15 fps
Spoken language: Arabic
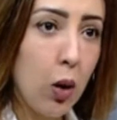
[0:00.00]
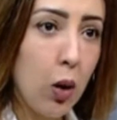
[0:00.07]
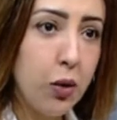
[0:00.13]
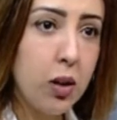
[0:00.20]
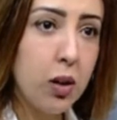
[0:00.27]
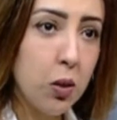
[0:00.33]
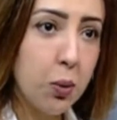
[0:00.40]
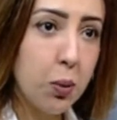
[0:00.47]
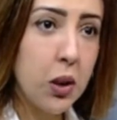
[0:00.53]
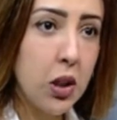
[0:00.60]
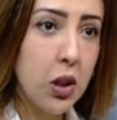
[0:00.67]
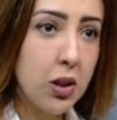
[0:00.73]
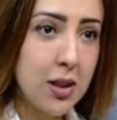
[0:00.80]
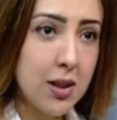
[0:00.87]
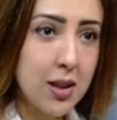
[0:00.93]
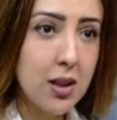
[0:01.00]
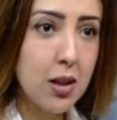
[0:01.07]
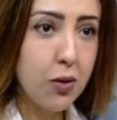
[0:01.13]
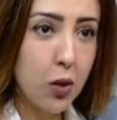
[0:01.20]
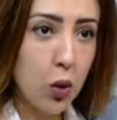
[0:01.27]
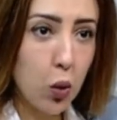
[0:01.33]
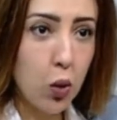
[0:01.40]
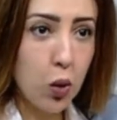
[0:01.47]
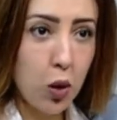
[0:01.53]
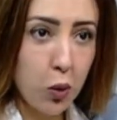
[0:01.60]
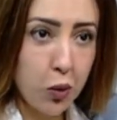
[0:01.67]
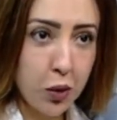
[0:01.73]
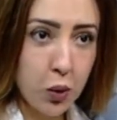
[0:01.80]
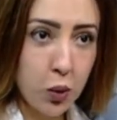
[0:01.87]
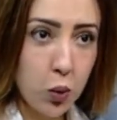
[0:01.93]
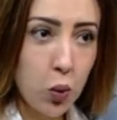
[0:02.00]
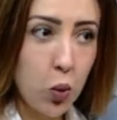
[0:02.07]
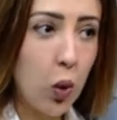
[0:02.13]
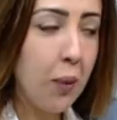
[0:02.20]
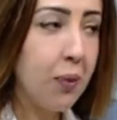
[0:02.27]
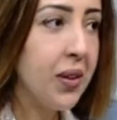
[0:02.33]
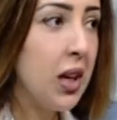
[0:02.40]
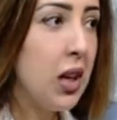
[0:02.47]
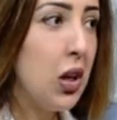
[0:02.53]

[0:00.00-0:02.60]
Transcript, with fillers: قوافل طبيه كتير في القرى وفي النجوع